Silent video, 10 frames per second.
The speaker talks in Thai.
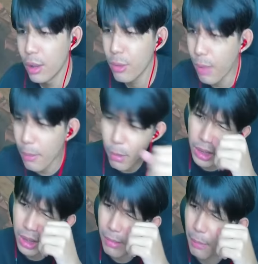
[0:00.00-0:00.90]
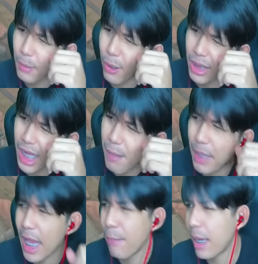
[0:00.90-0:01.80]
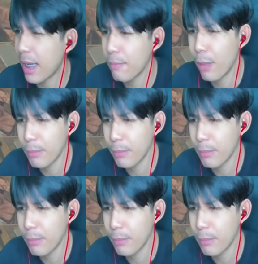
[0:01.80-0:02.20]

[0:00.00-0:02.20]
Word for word: ส่วนมากบอทก็แบบไม่ค่อยเติมเกมอ่ะบอท